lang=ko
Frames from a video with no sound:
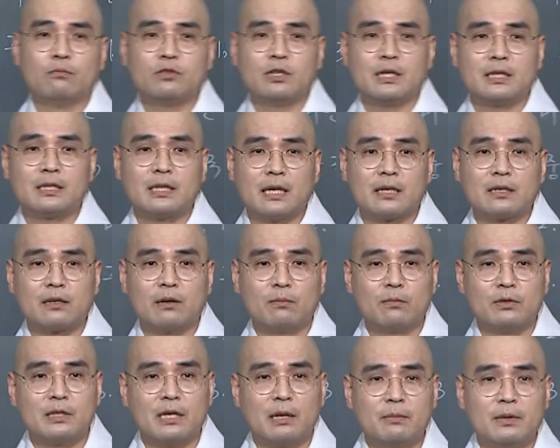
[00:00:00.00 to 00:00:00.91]
건물이 있다는
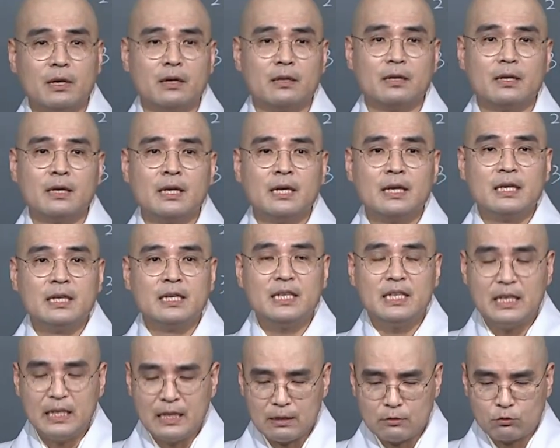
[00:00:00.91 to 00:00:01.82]
건 뭐냐면
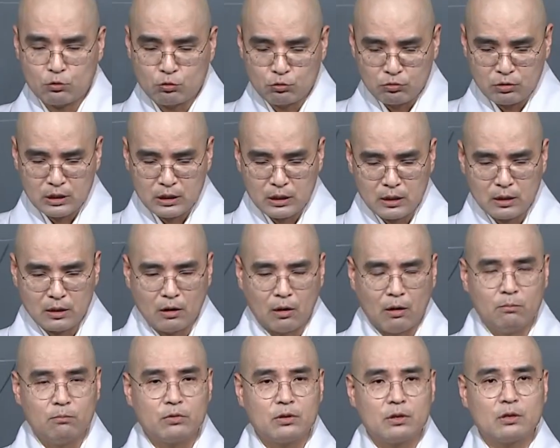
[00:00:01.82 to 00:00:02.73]
이 중심
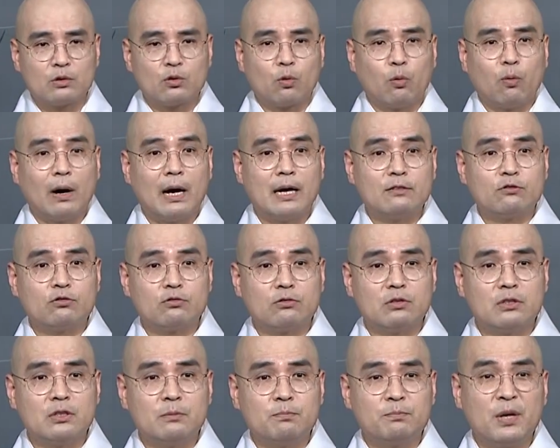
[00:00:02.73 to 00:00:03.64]
건물을
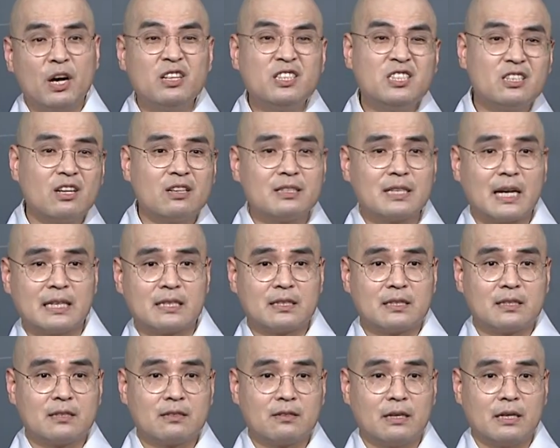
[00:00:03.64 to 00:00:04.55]
도와주는 편전
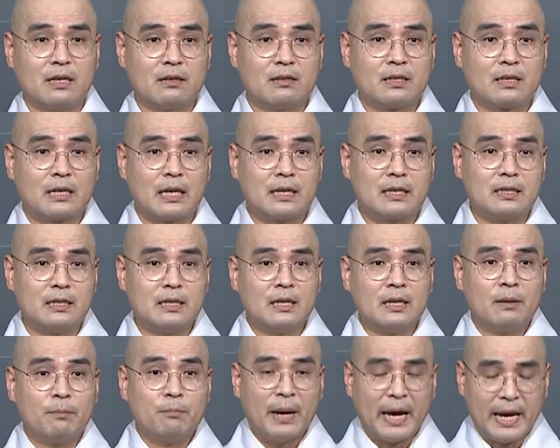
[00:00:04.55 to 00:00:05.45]
같은 거예요. 그러니까는
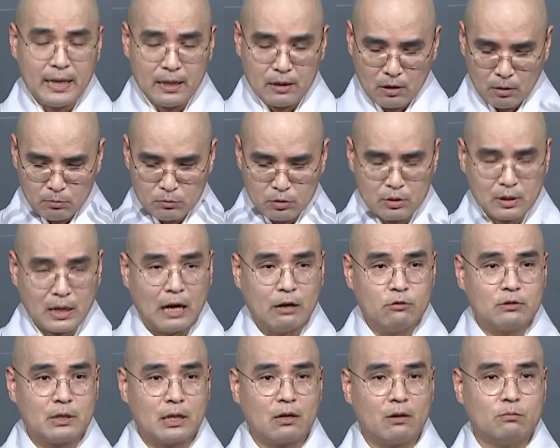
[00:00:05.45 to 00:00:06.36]
메인 건물은
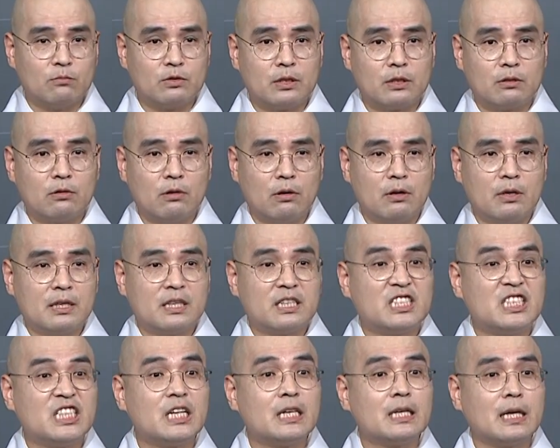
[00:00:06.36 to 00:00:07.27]
가운데 건물이고
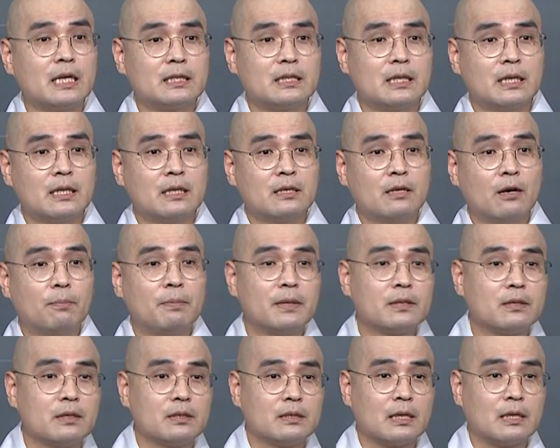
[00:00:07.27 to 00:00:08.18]
이게 찍기다시
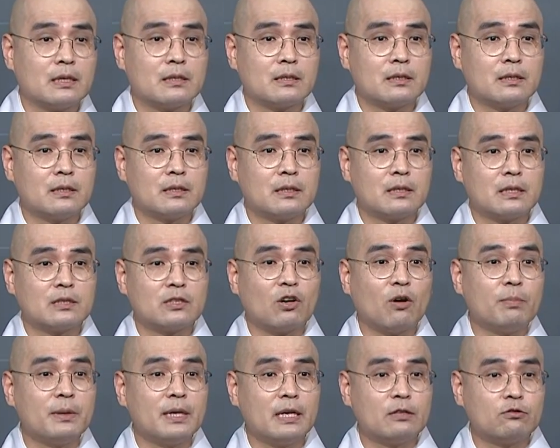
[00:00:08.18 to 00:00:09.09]
옆에서 이렇게 이렇게
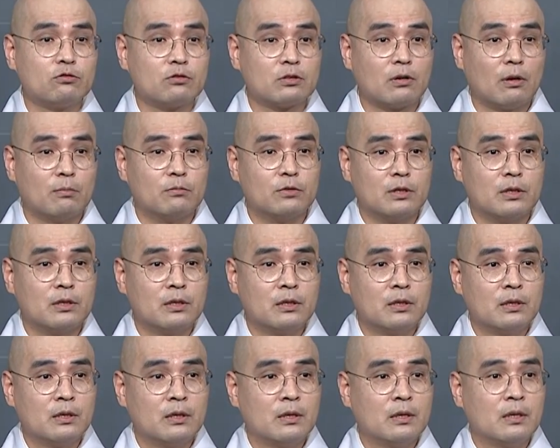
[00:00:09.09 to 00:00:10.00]
서빙해 주는 건물.
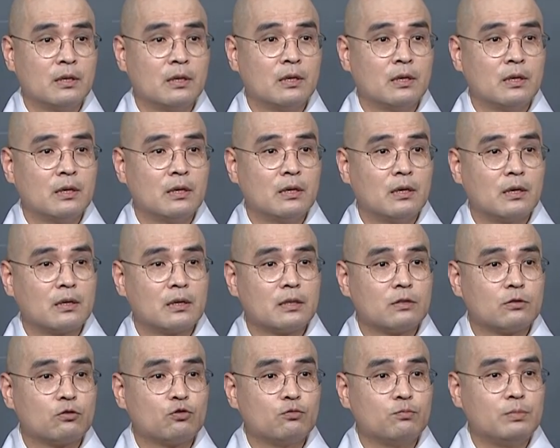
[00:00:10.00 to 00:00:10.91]
어
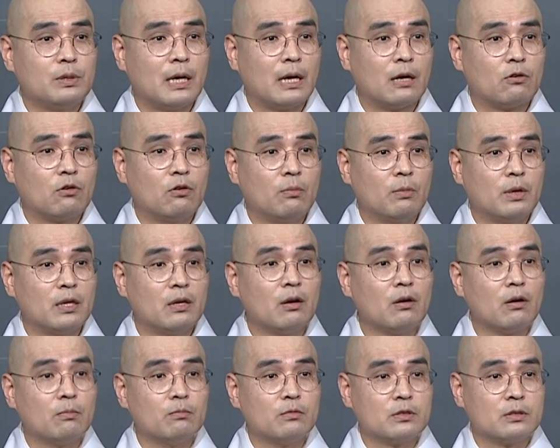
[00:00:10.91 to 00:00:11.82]
그래서 준비하고 뭐
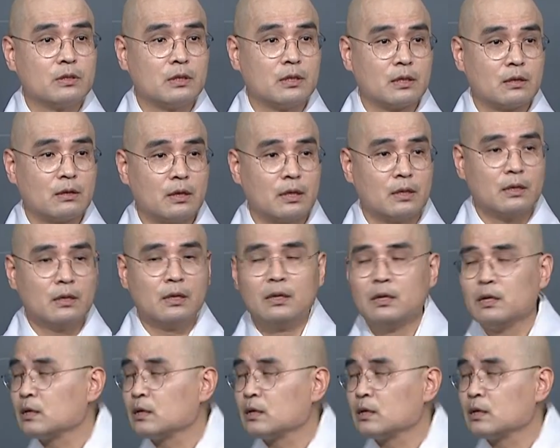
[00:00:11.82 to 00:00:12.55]
이런 건물들인 거예요.